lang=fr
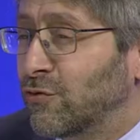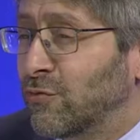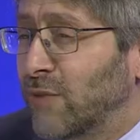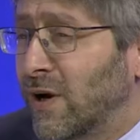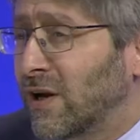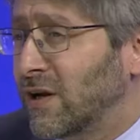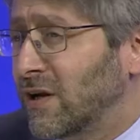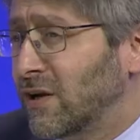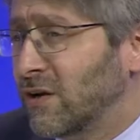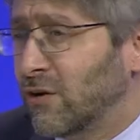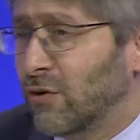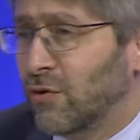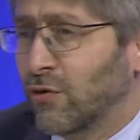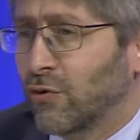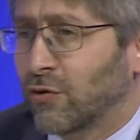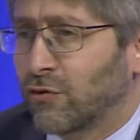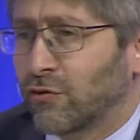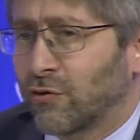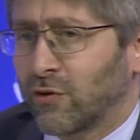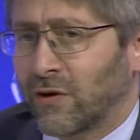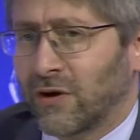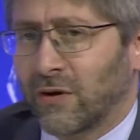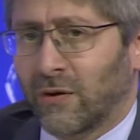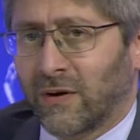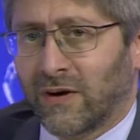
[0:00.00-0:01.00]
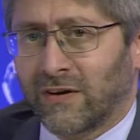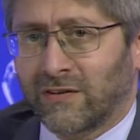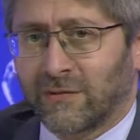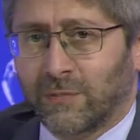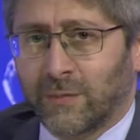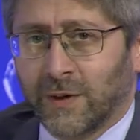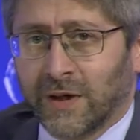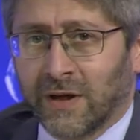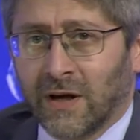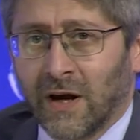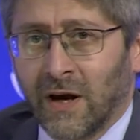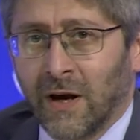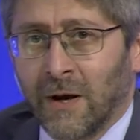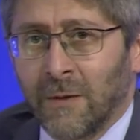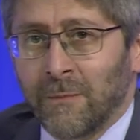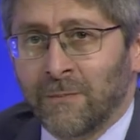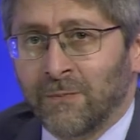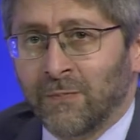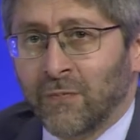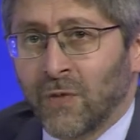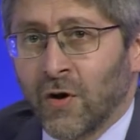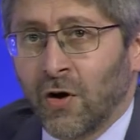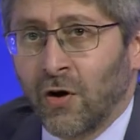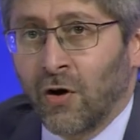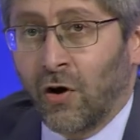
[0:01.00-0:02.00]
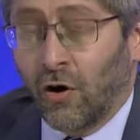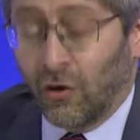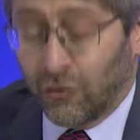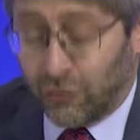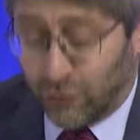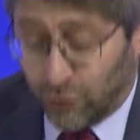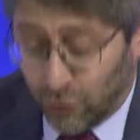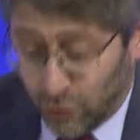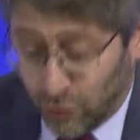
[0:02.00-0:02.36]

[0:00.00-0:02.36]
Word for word: mal, et le curé leur explique, en se